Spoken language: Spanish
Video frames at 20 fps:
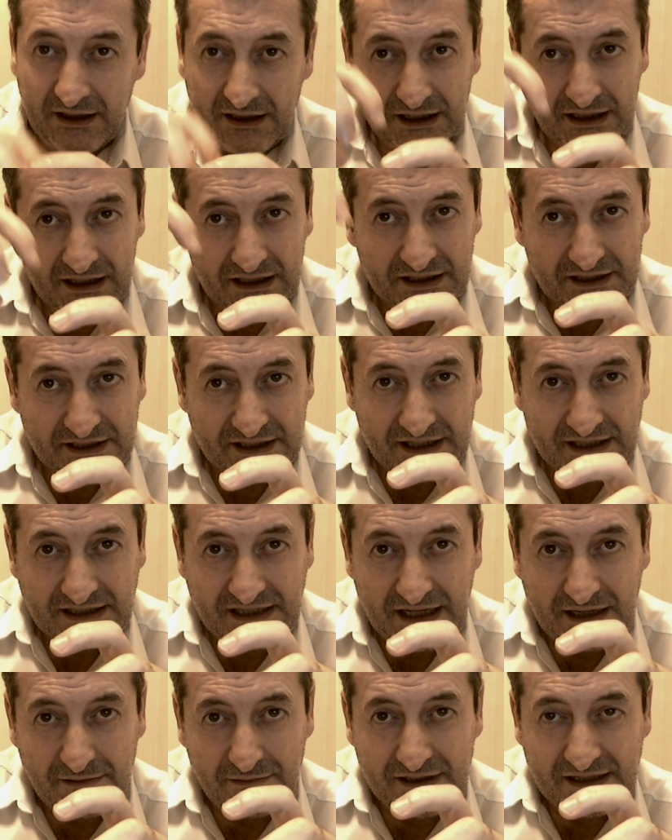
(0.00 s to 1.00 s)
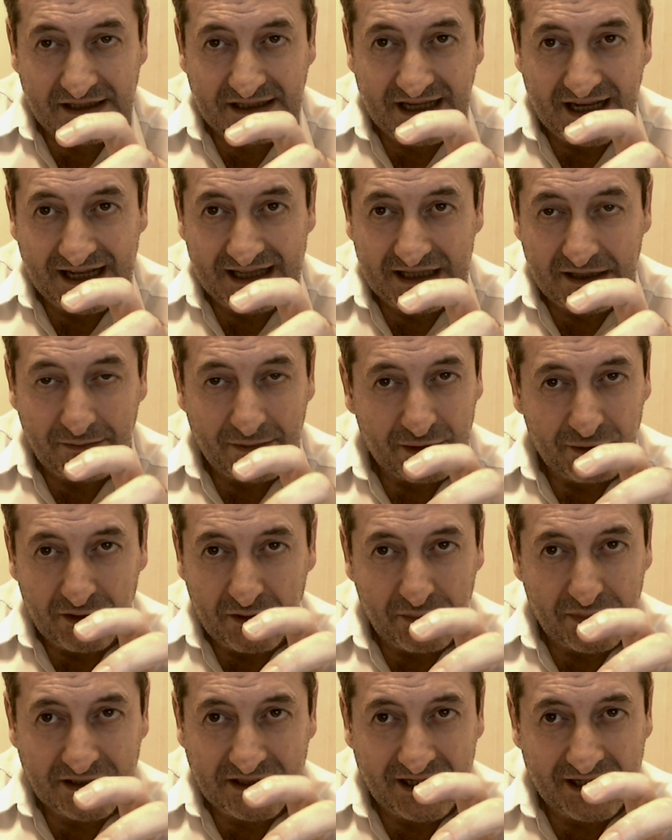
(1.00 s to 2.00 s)
que recibe esa ánima. Lo
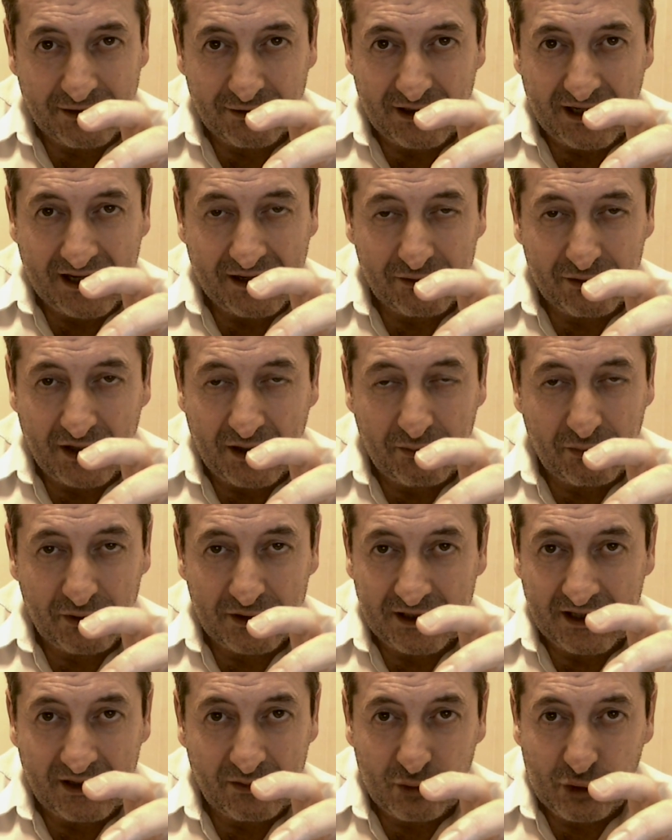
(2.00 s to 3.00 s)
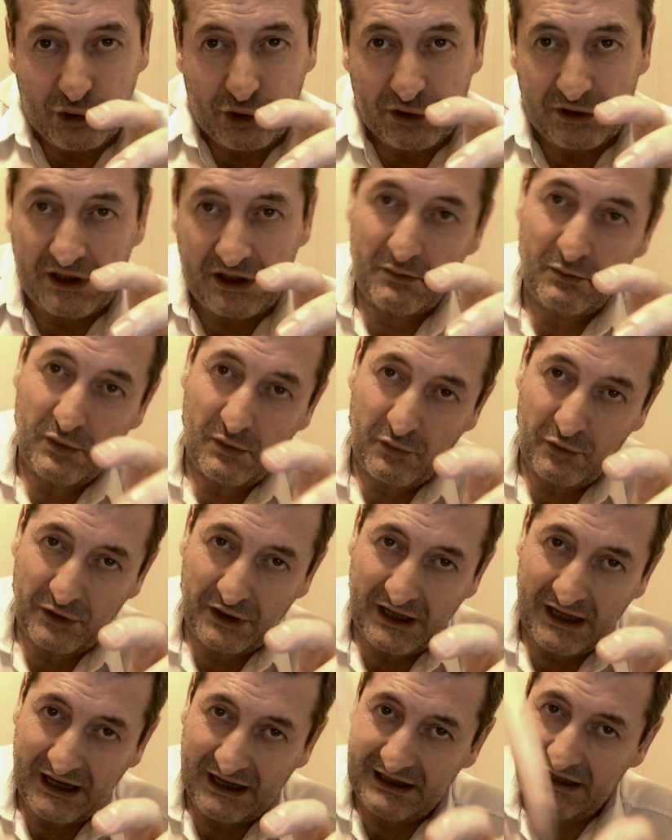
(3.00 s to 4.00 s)
que pasa es que no la, puede tener mucho tiempo
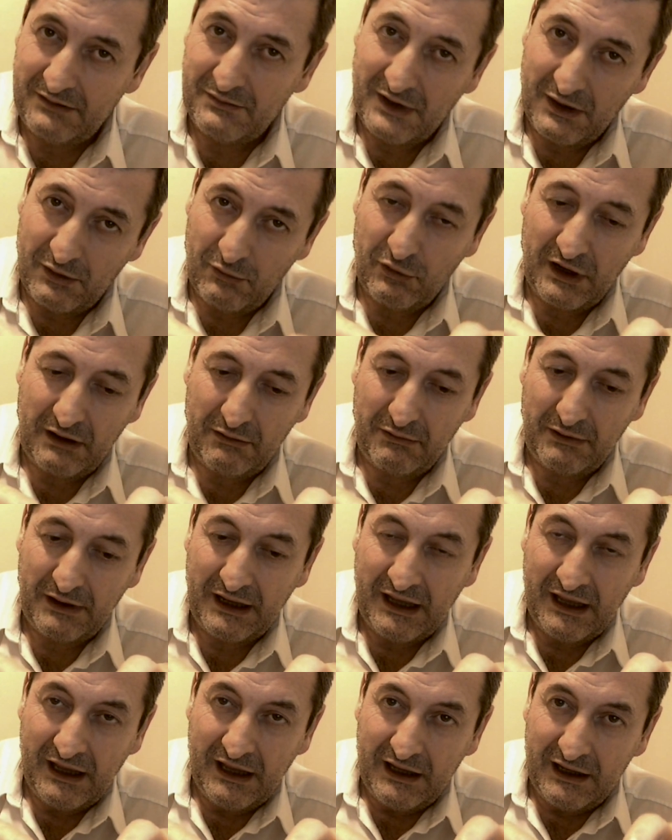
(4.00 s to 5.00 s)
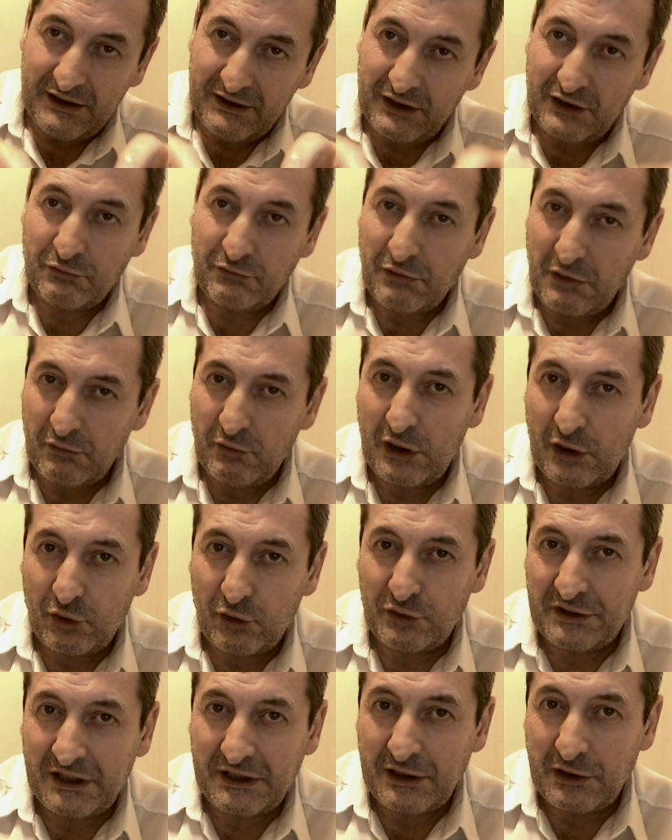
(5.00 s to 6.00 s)
porque ánima vuelve de nuevo al
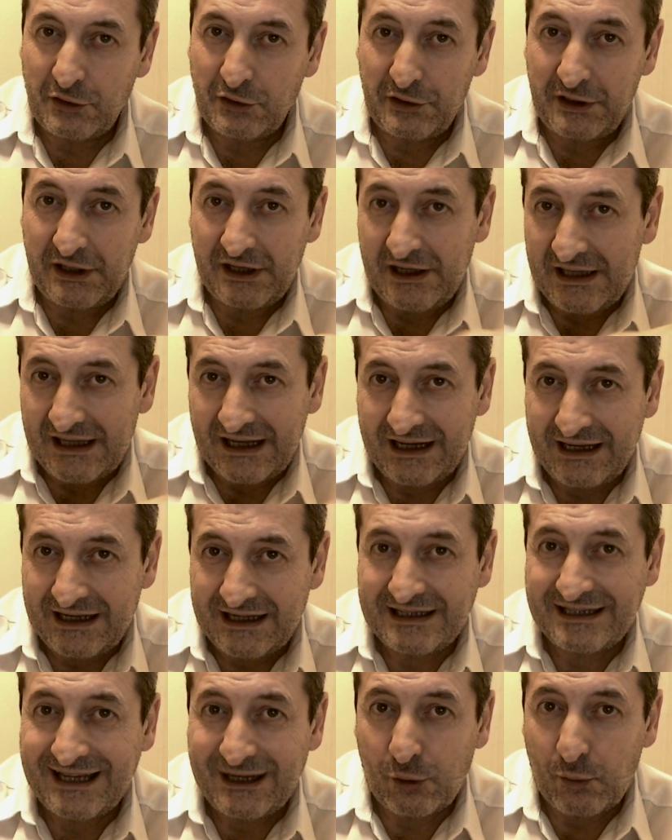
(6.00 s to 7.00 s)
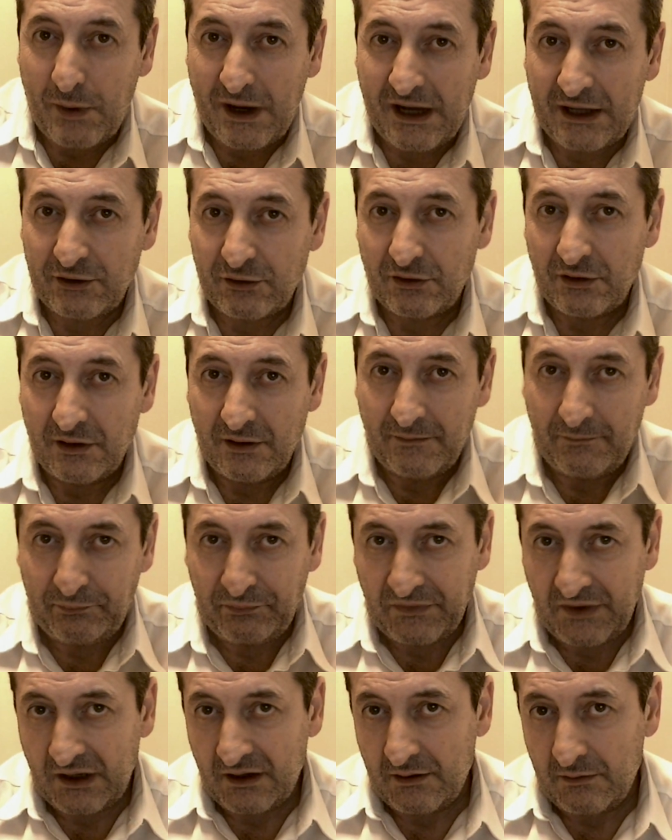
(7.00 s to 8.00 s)
contenedor original que es el humano.
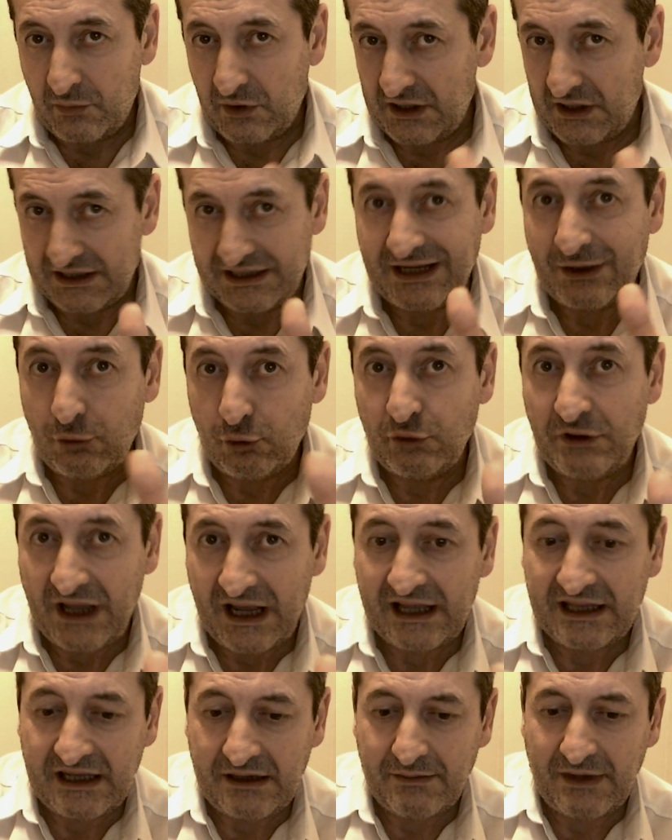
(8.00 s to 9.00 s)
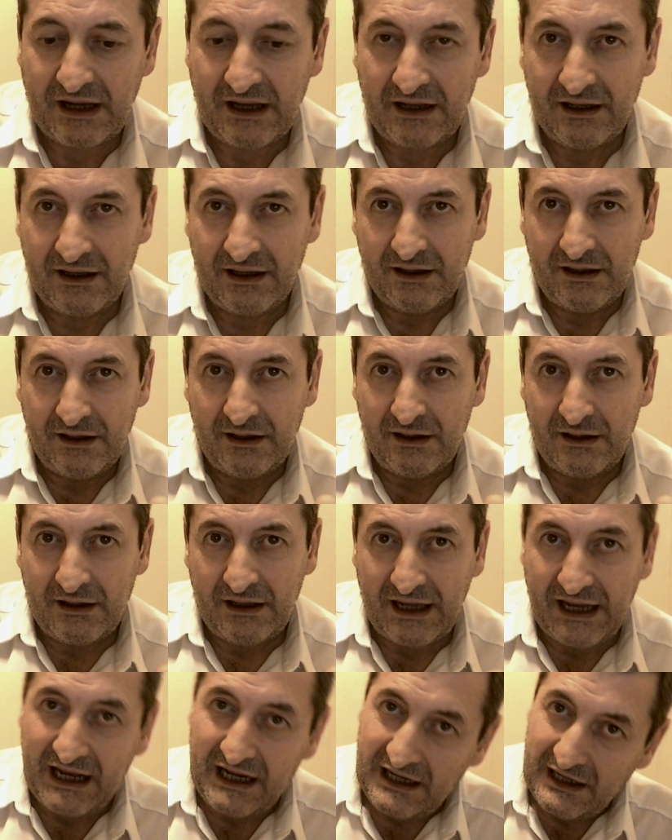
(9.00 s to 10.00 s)
Porque según ánima,
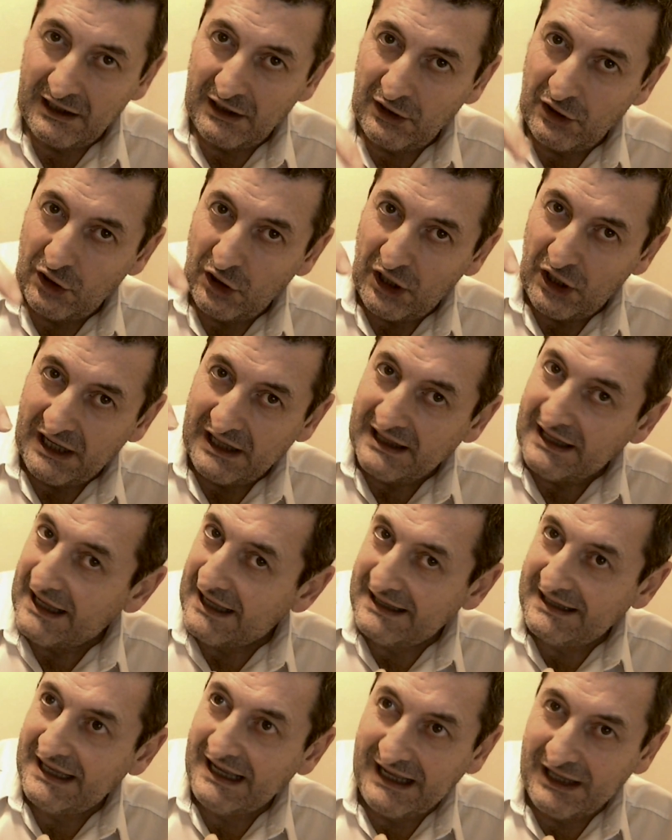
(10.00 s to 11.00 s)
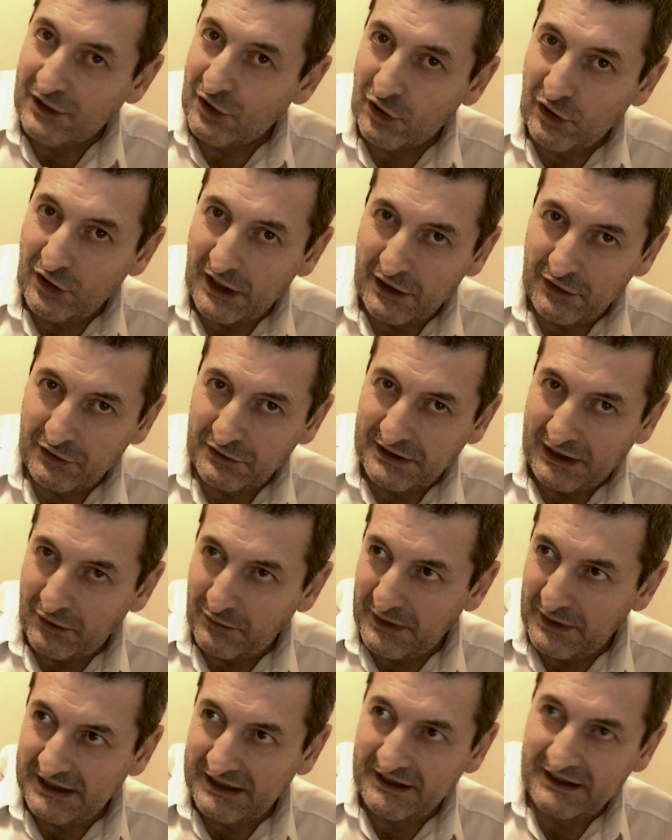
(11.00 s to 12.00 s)
el, destino a donde
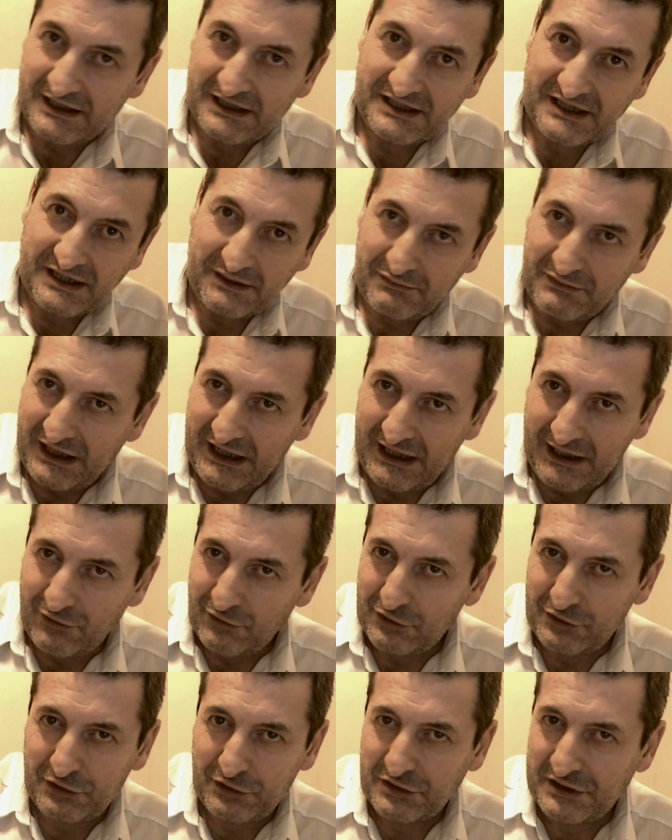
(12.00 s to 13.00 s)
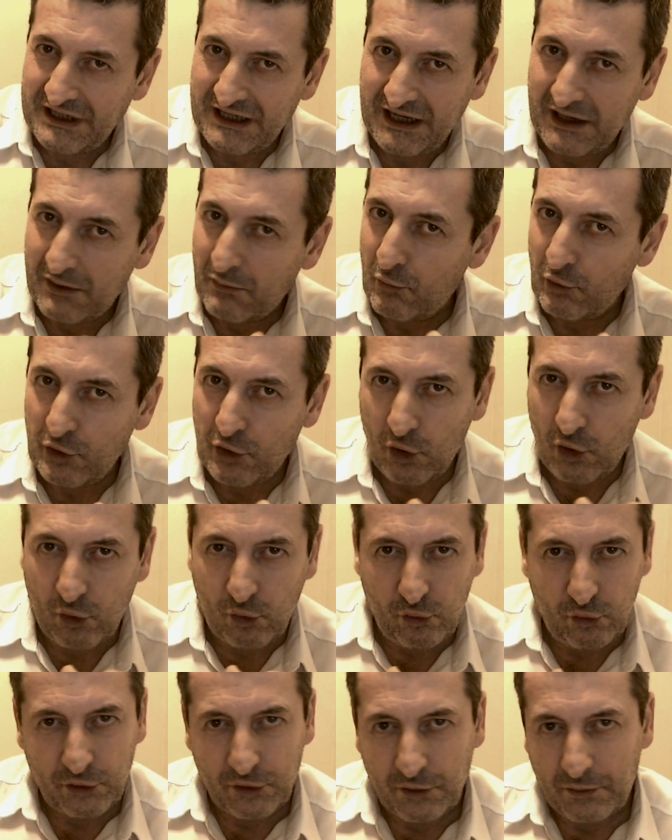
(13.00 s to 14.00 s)
lo meten, el reptil o otro ser, es muy
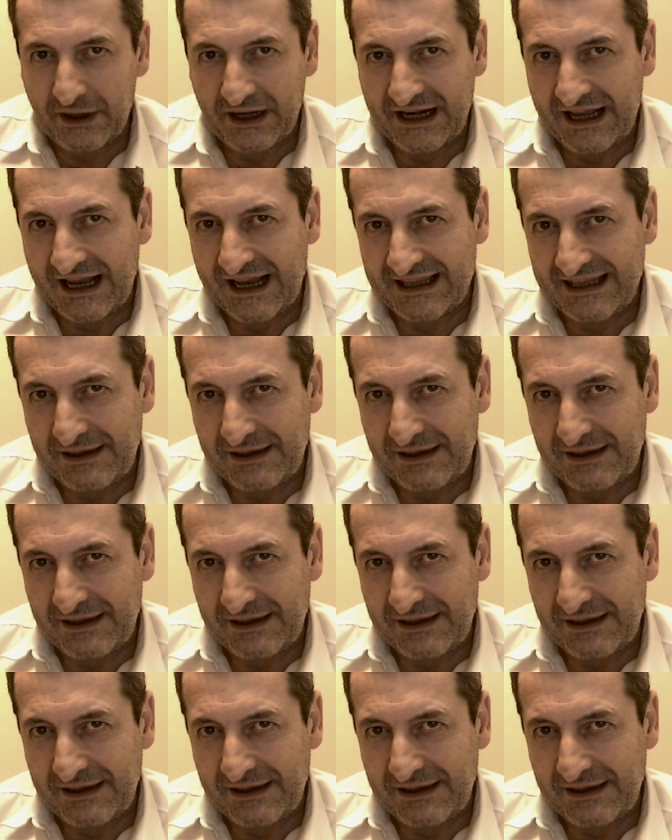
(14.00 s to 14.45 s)
oscuro para